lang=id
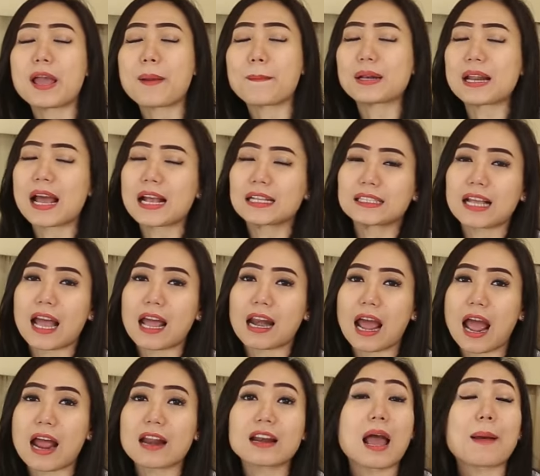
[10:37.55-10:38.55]
yang
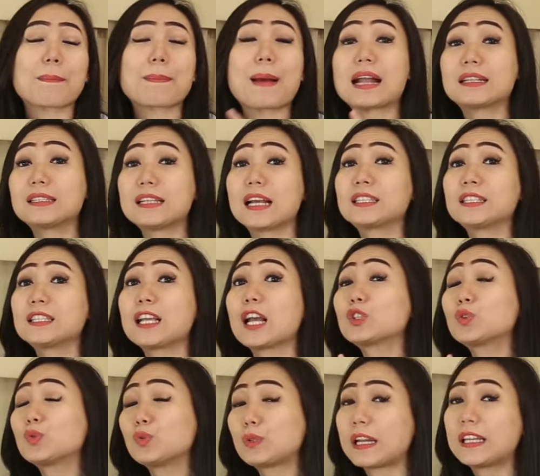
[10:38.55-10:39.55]
penasaran apa aja sih
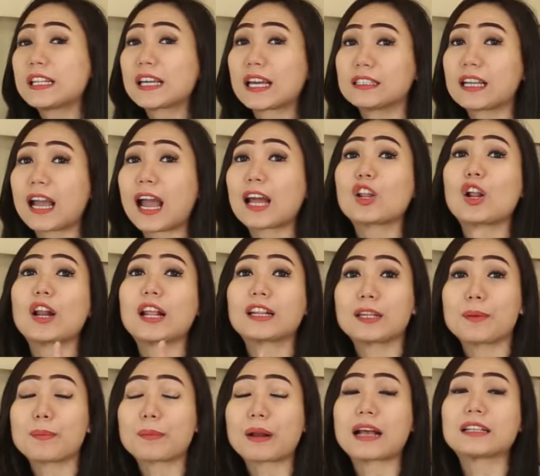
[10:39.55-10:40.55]
yang sudah dikerjakan
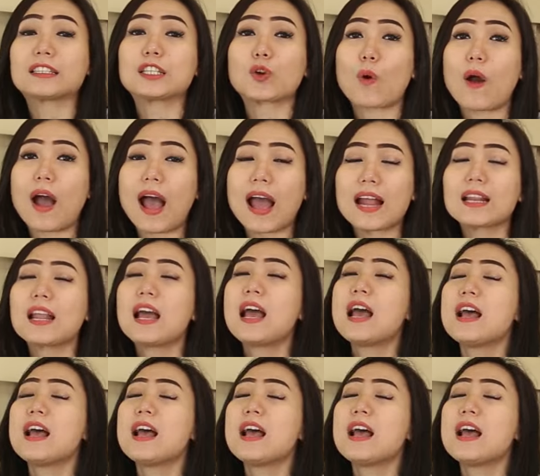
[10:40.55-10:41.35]
oleh tim Klasikuan,